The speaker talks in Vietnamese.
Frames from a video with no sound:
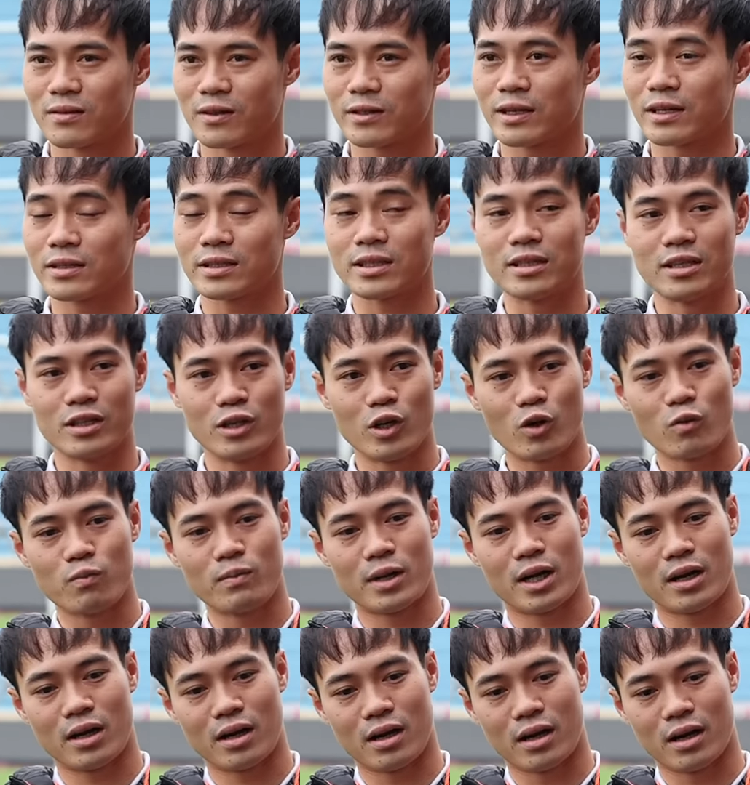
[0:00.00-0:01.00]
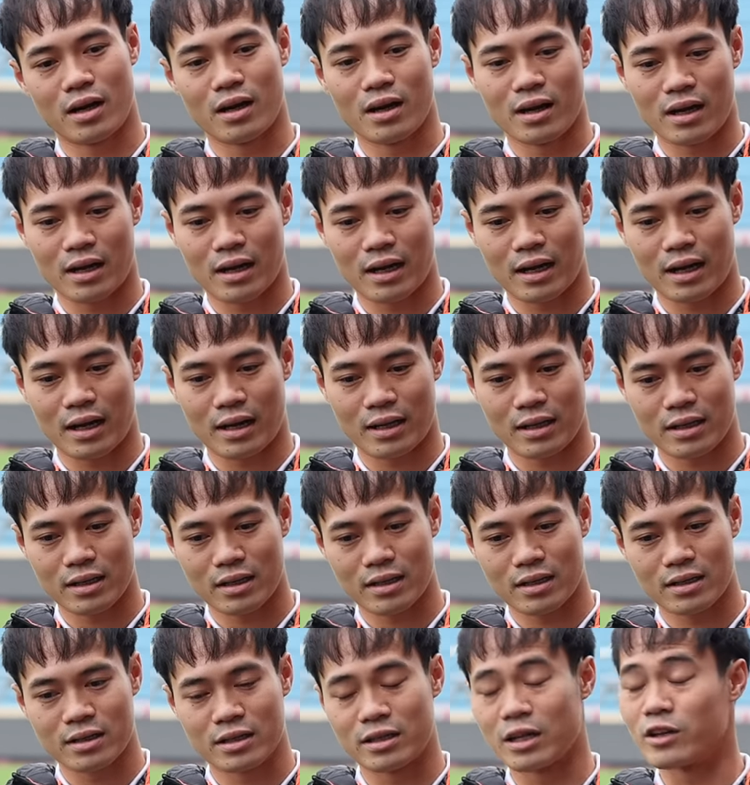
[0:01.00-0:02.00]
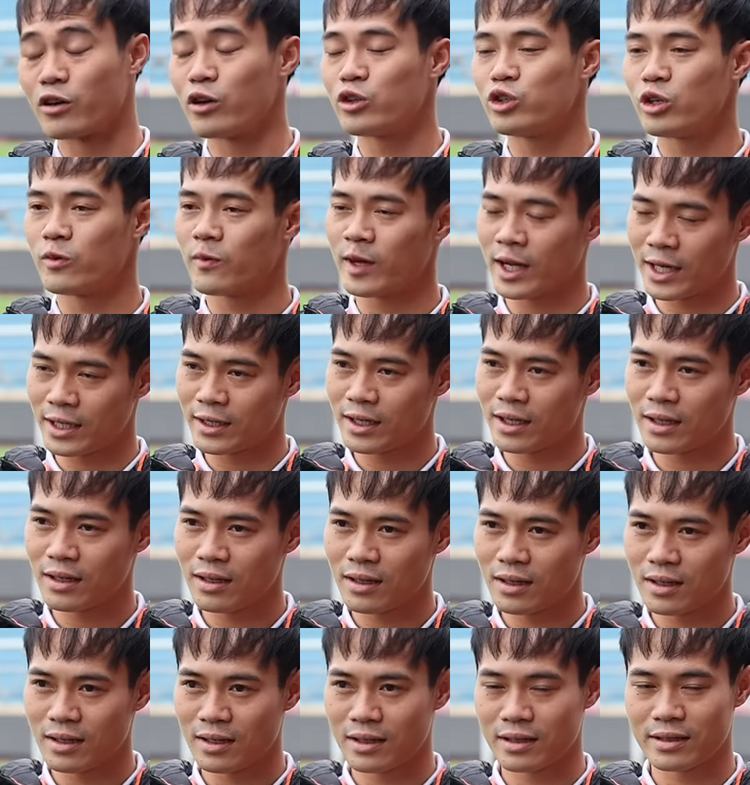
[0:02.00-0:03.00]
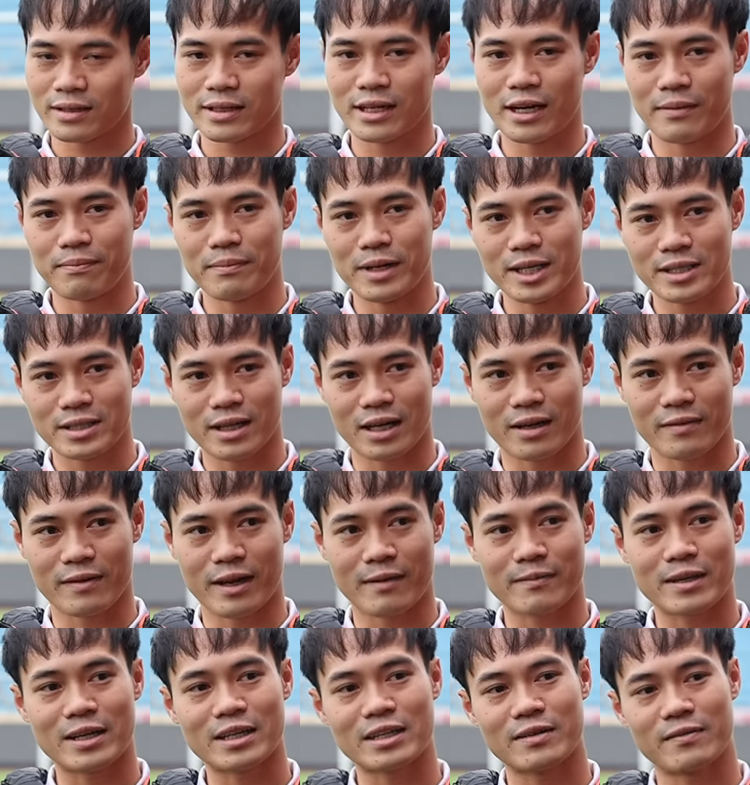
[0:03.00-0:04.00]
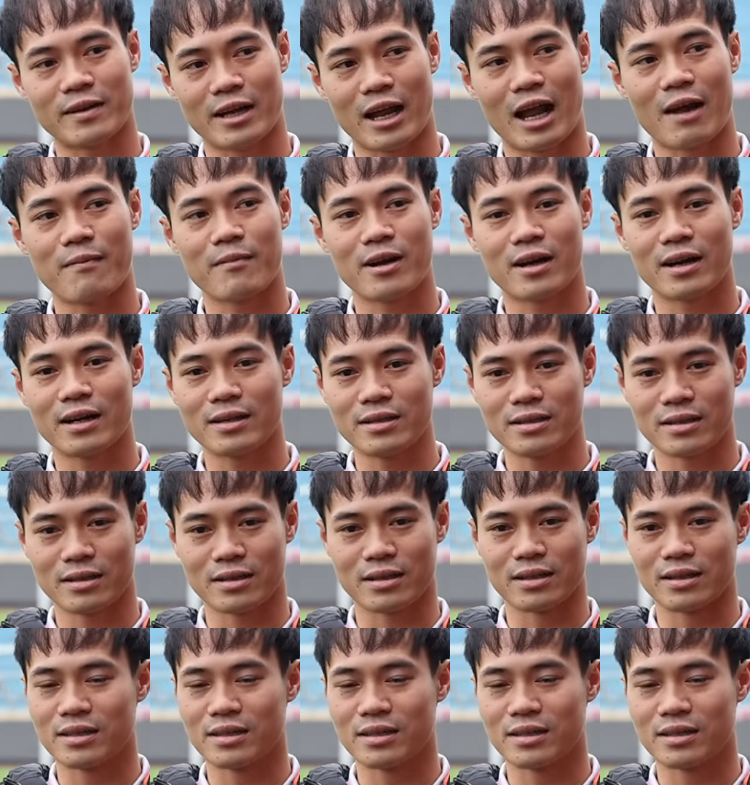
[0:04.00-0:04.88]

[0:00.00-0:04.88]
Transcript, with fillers: Nói thật từ lúc mà nói chuyện với anh đấy đến bây giờ em tăng thêm phải hai ba cân nữa.